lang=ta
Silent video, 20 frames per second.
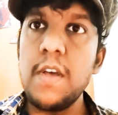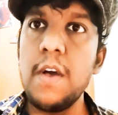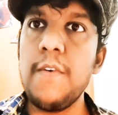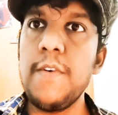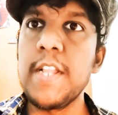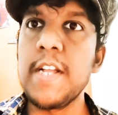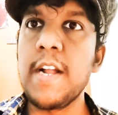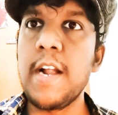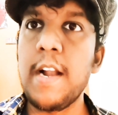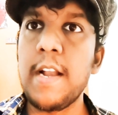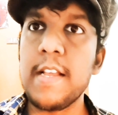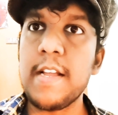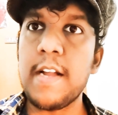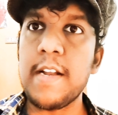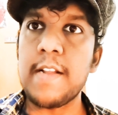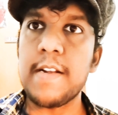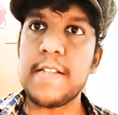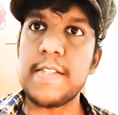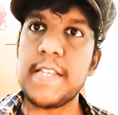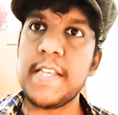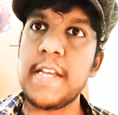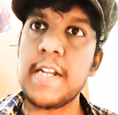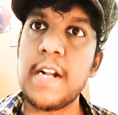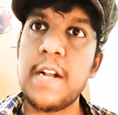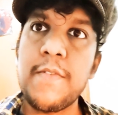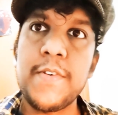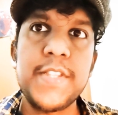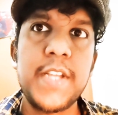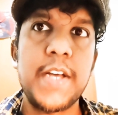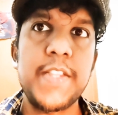அவங்களுக்கான
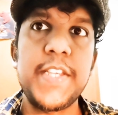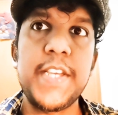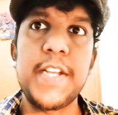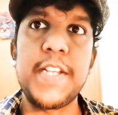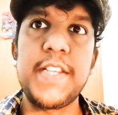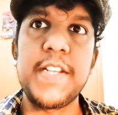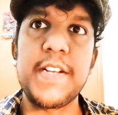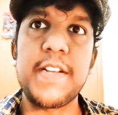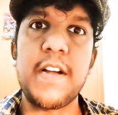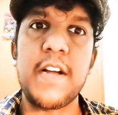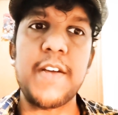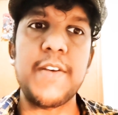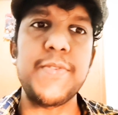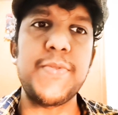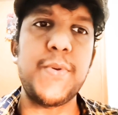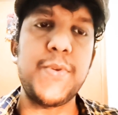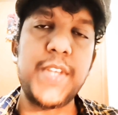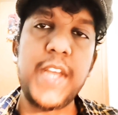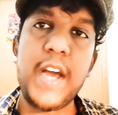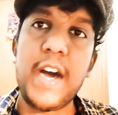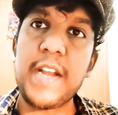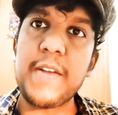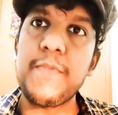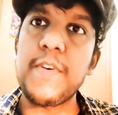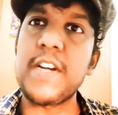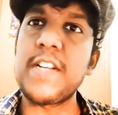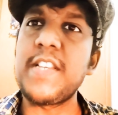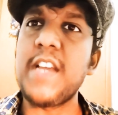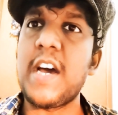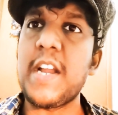ரசிகர்கள் வந்து அதிகரிச்சிருக்காங்க ஸோ யார்
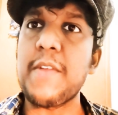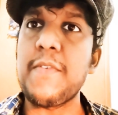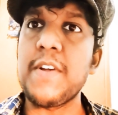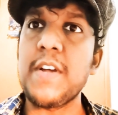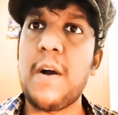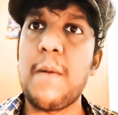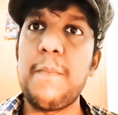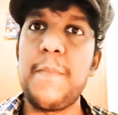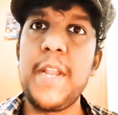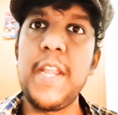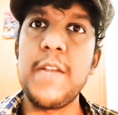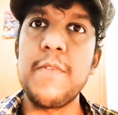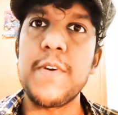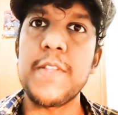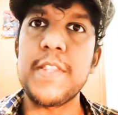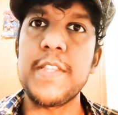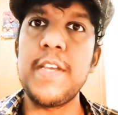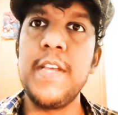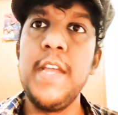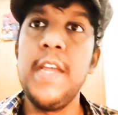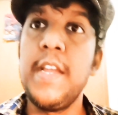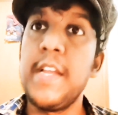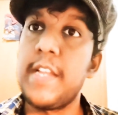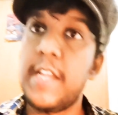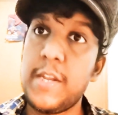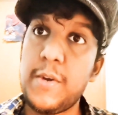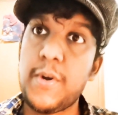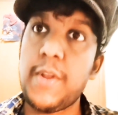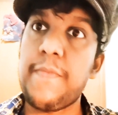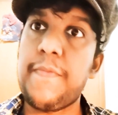இவங்க யார் இவங்க அப்படின்னு வந்து
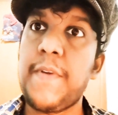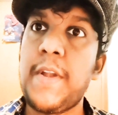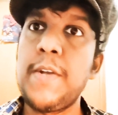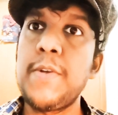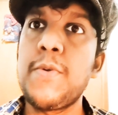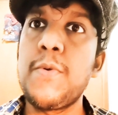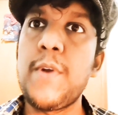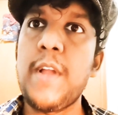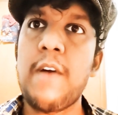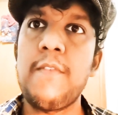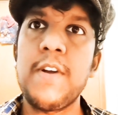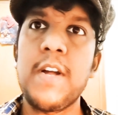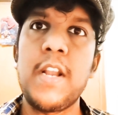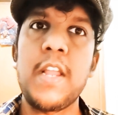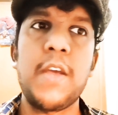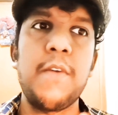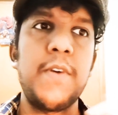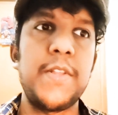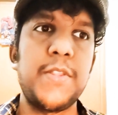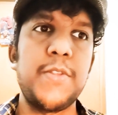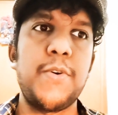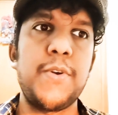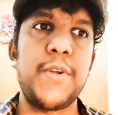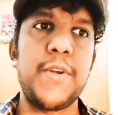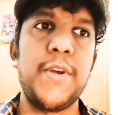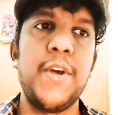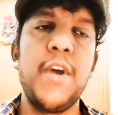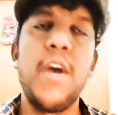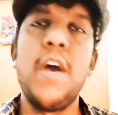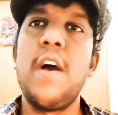என்னோட ஃப்ரெண்ட் கூட அவங்களுக்கு வந்து
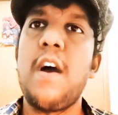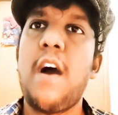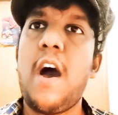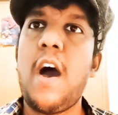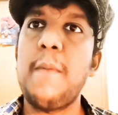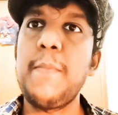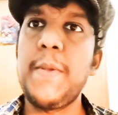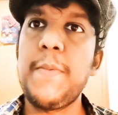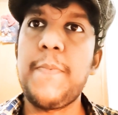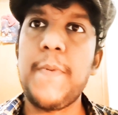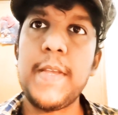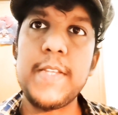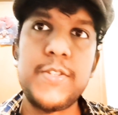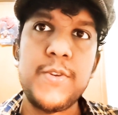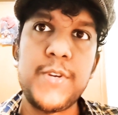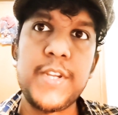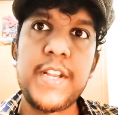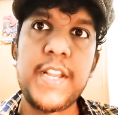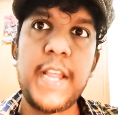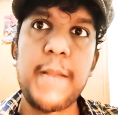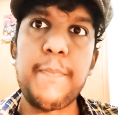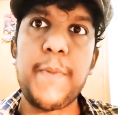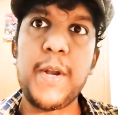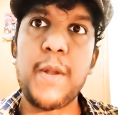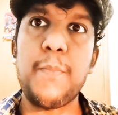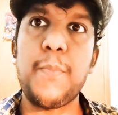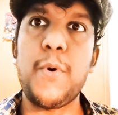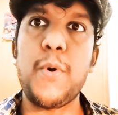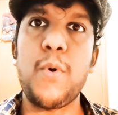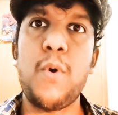ஒரு ஆமி பேஜ் ஒன்று க்ரியேட்
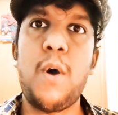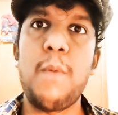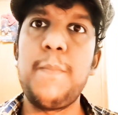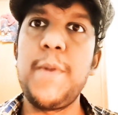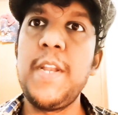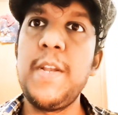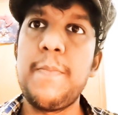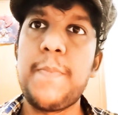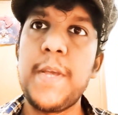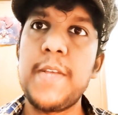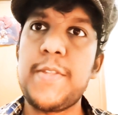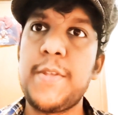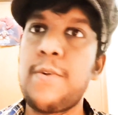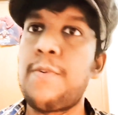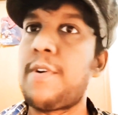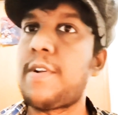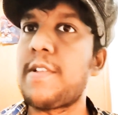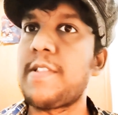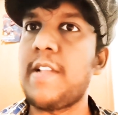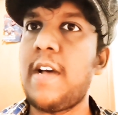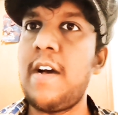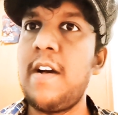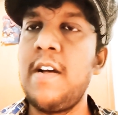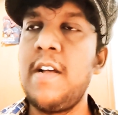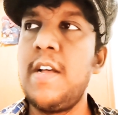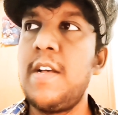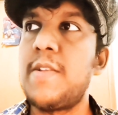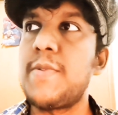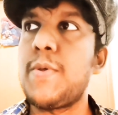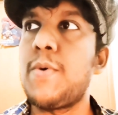பண்ண போகிறோம் அப்படின்னு பேசிக்கொண்டிருந்தான்
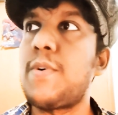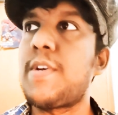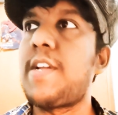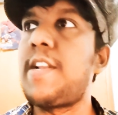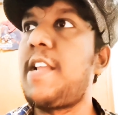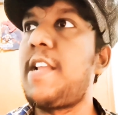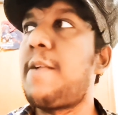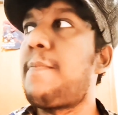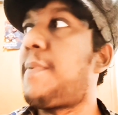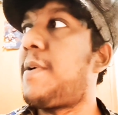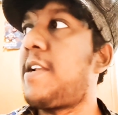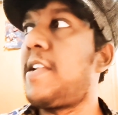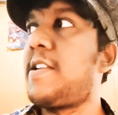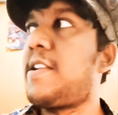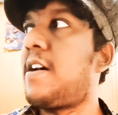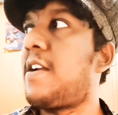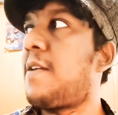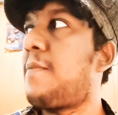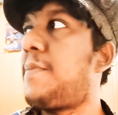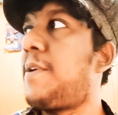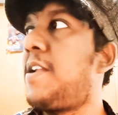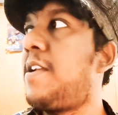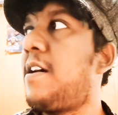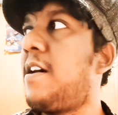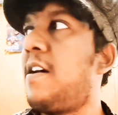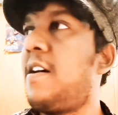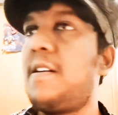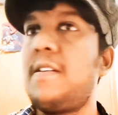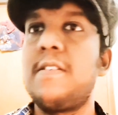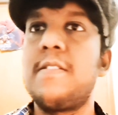ஸோ க்ரியேட் பண்ணிட்டான்
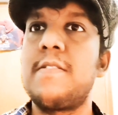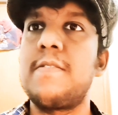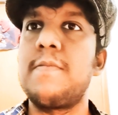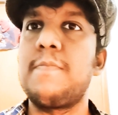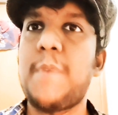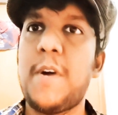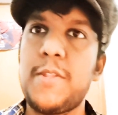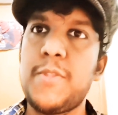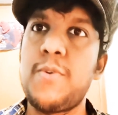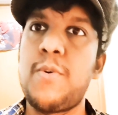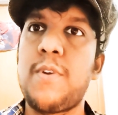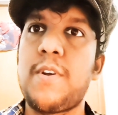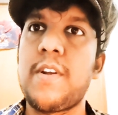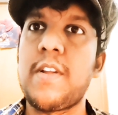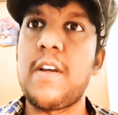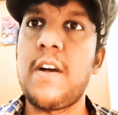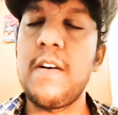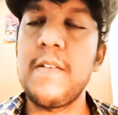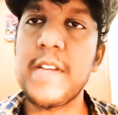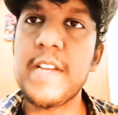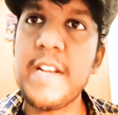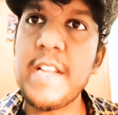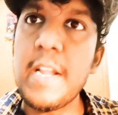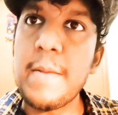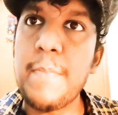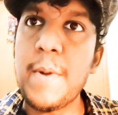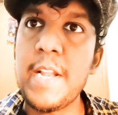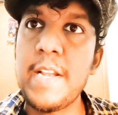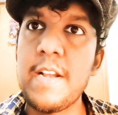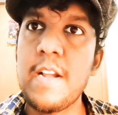அப்படின்னா பார்த்து கொண்டிருக்கான்
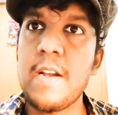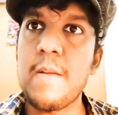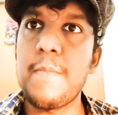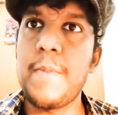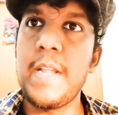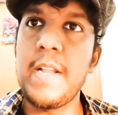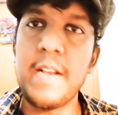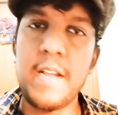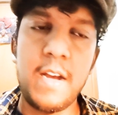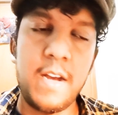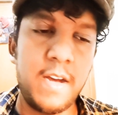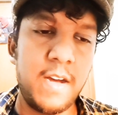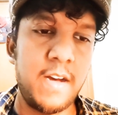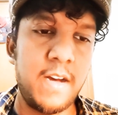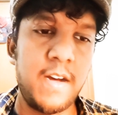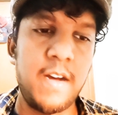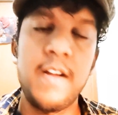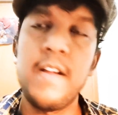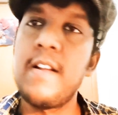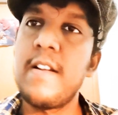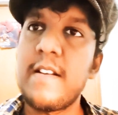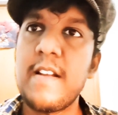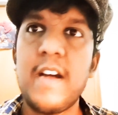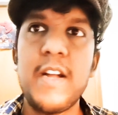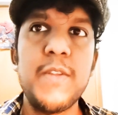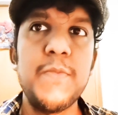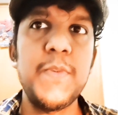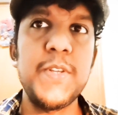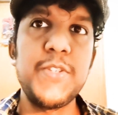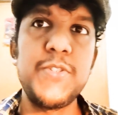க்ரியேட் பண்ணிட்டான் அப்படின்னா
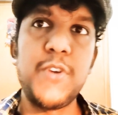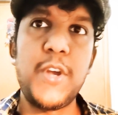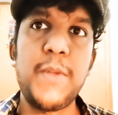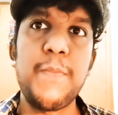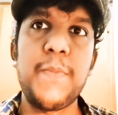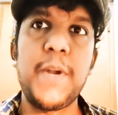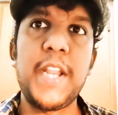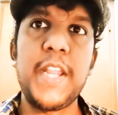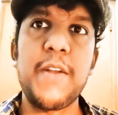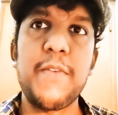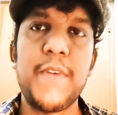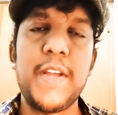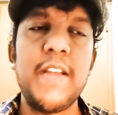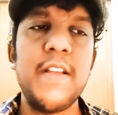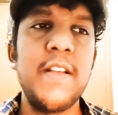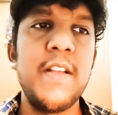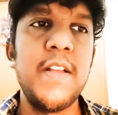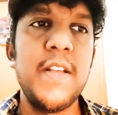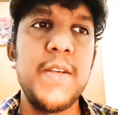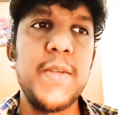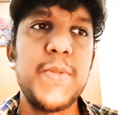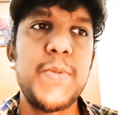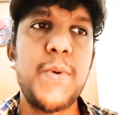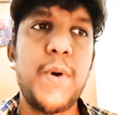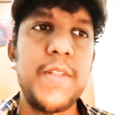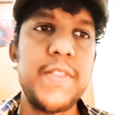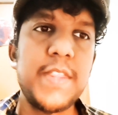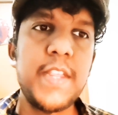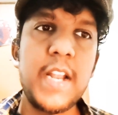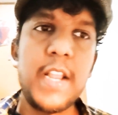நானும் வந்து ஜாயின் பண்ணிடுவேன் ஸோ
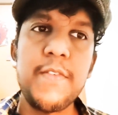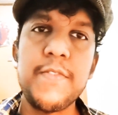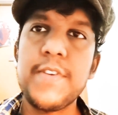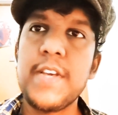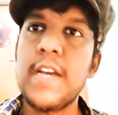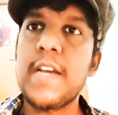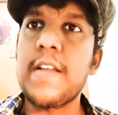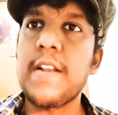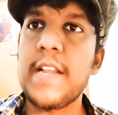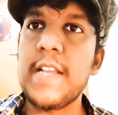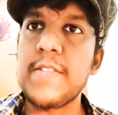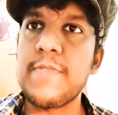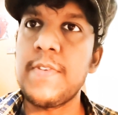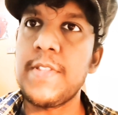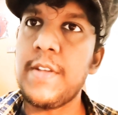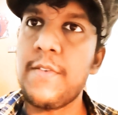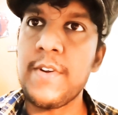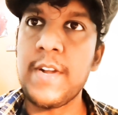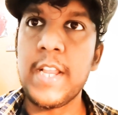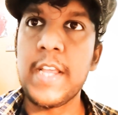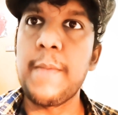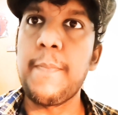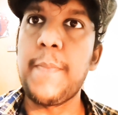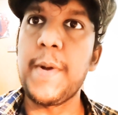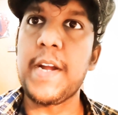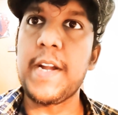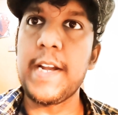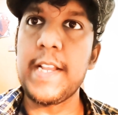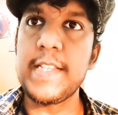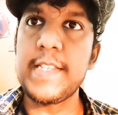அந்தளவுக்கு க்ரேஸ் வந்து அவங்களுக்கு
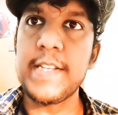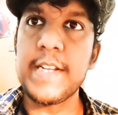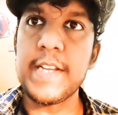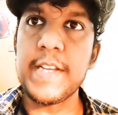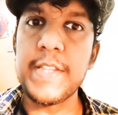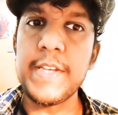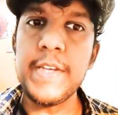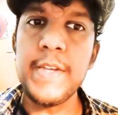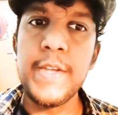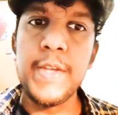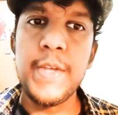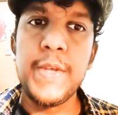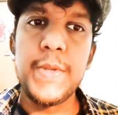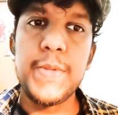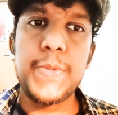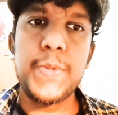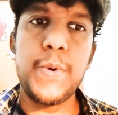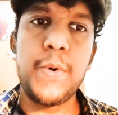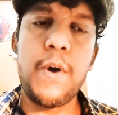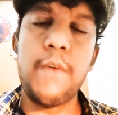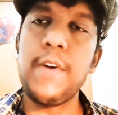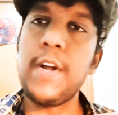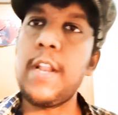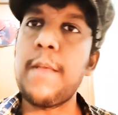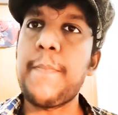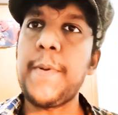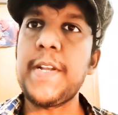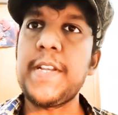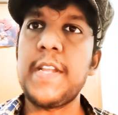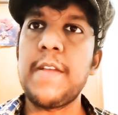இப்போ கிடைச்சிருக்குது ஸோ
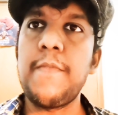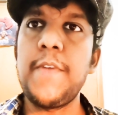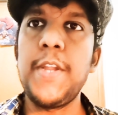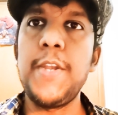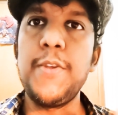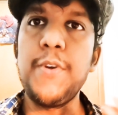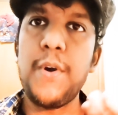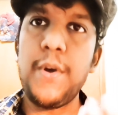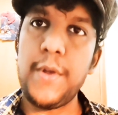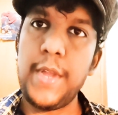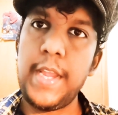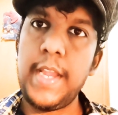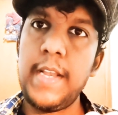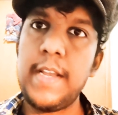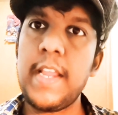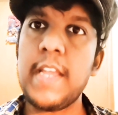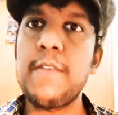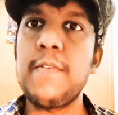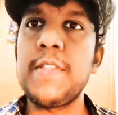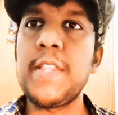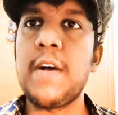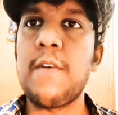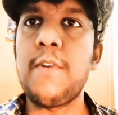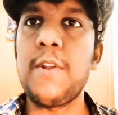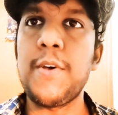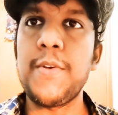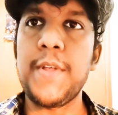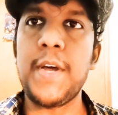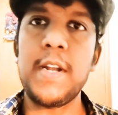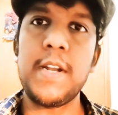அவங்கள பற்றிய வீடியோ இன்றைக்கி வந்து
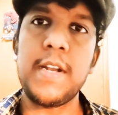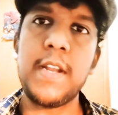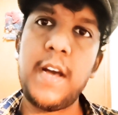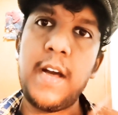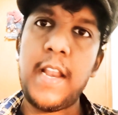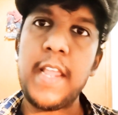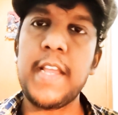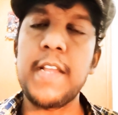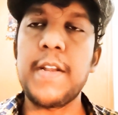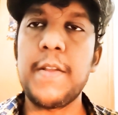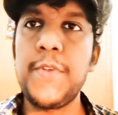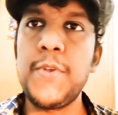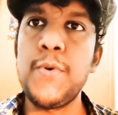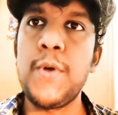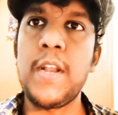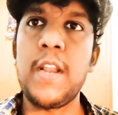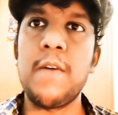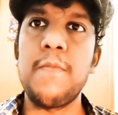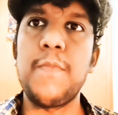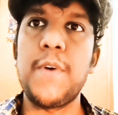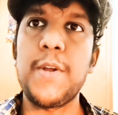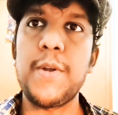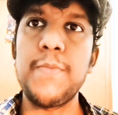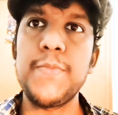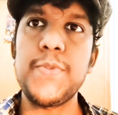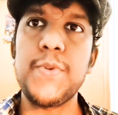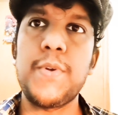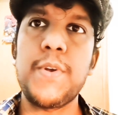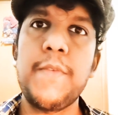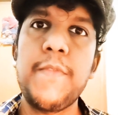அவ்வளோதான் நாளைக்கு ரிவ்யூ எல்லாம்
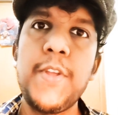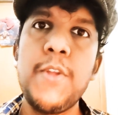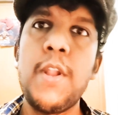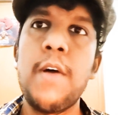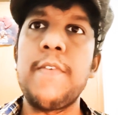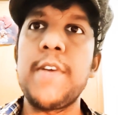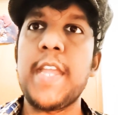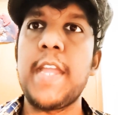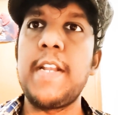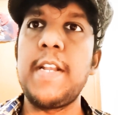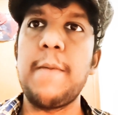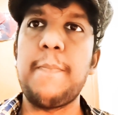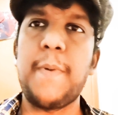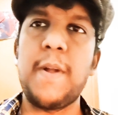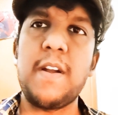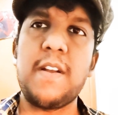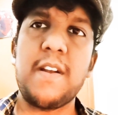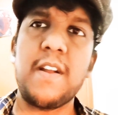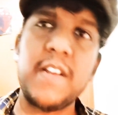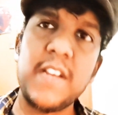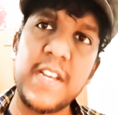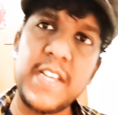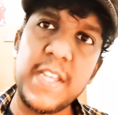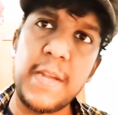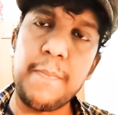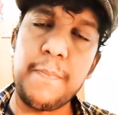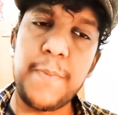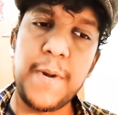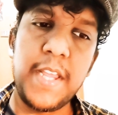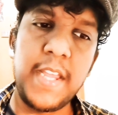வரும் ஸோ ரிவ்யூவில் அவங்க என்ன பண்ணுறாங்க
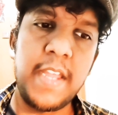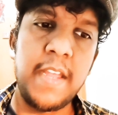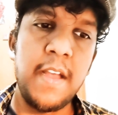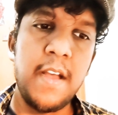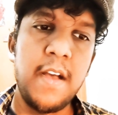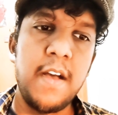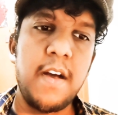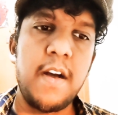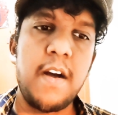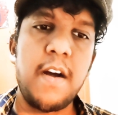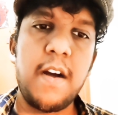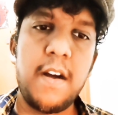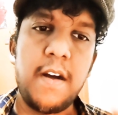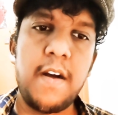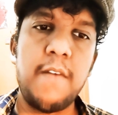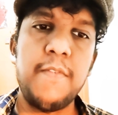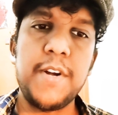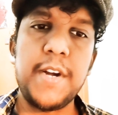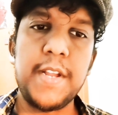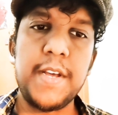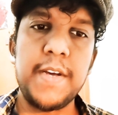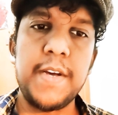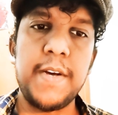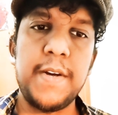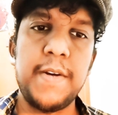எப்படி அவங்களோட